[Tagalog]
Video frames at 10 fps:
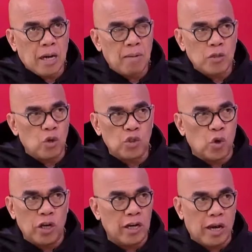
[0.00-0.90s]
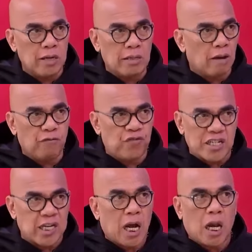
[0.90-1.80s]
ka magto-tolerate ng
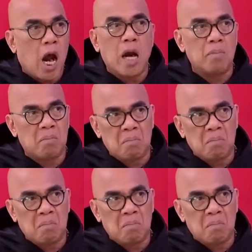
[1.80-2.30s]
physical harm.